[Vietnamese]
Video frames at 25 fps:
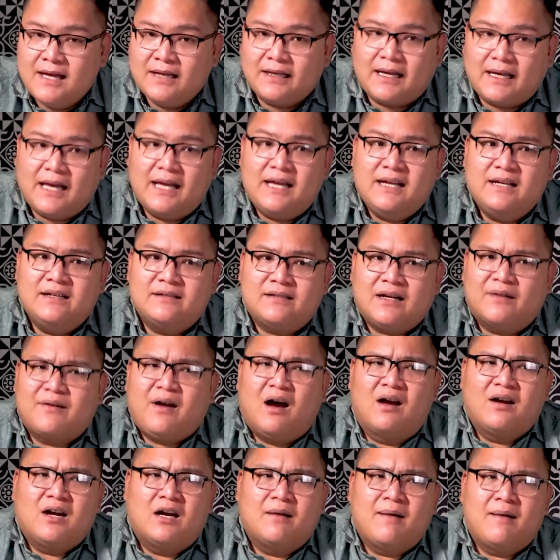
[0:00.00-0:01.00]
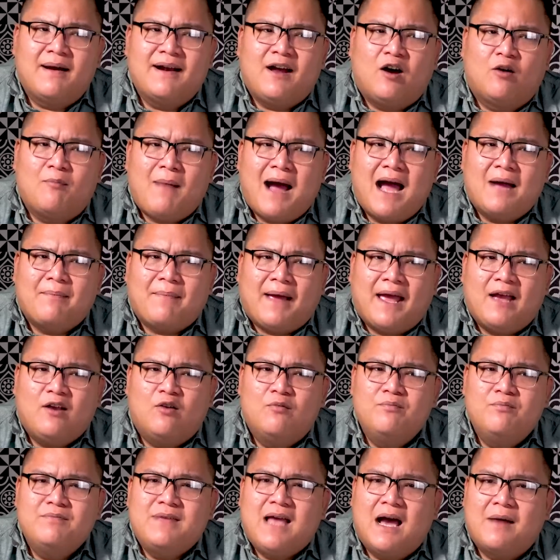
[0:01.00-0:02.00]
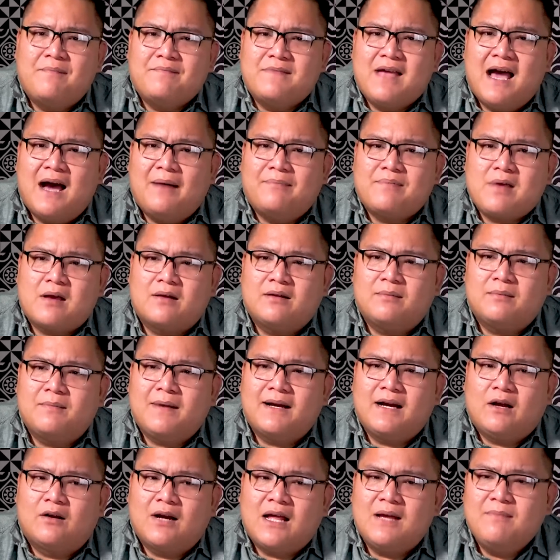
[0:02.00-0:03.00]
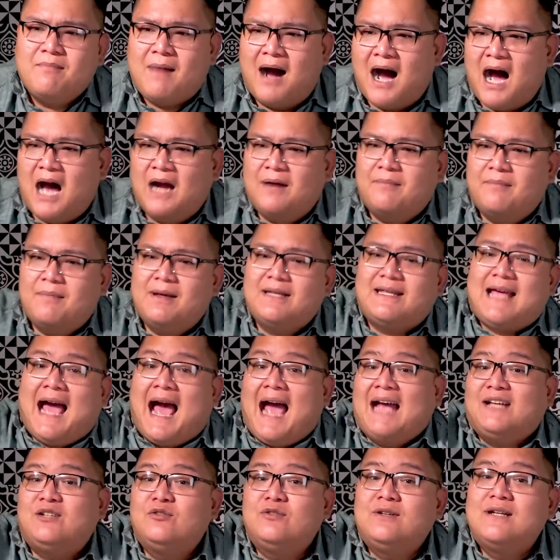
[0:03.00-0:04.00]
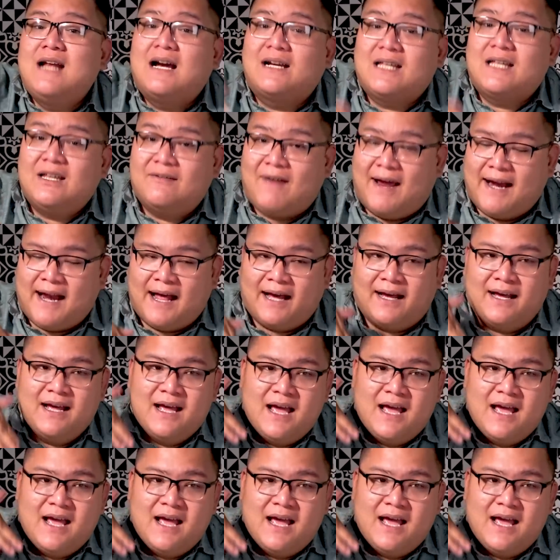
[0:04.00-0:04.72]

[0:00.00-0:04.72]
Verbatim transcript: cái sau đó rồi bắt đầu ba mẹ cũng dòm dòm nhau bắt đầu lấy mền mới chảy xuống dưới đất như vậy nè